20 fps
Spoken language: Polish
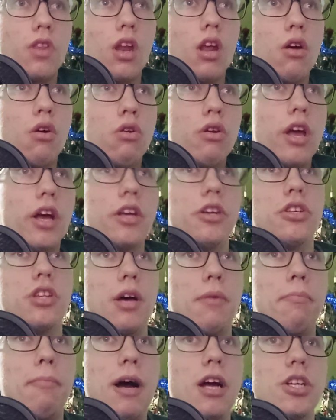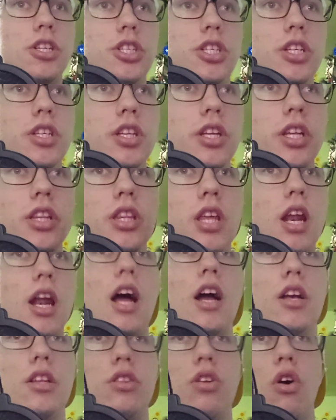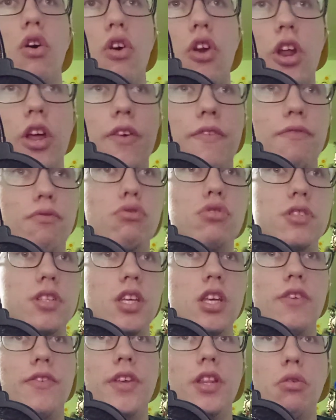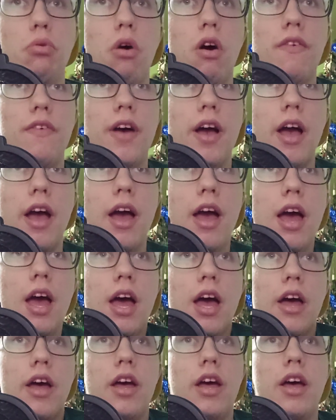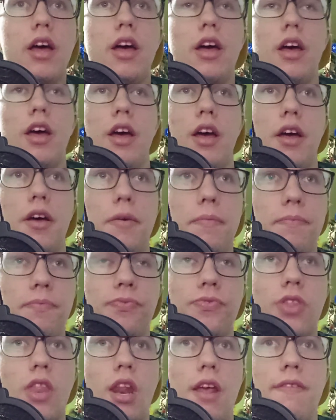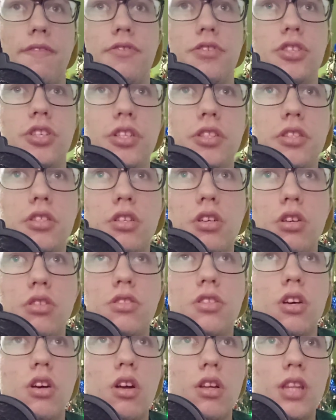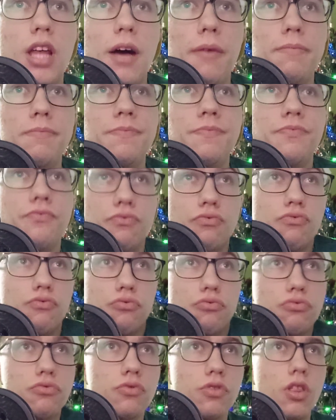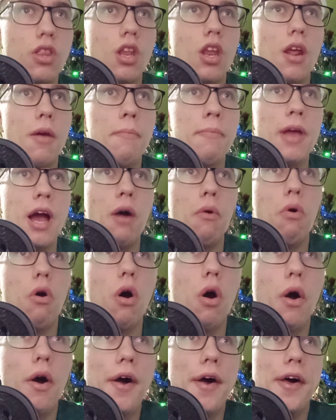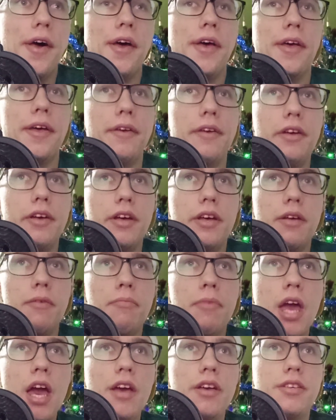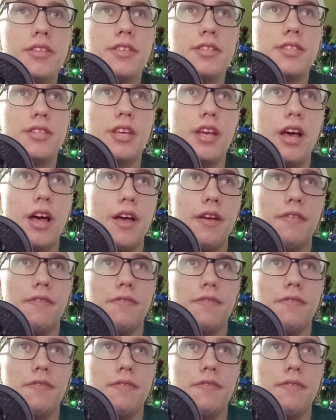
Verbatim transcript: yy, jakieś tam maszyny, traktory, wózki widłowe, yy, wszystko co tam miało yy, miejsce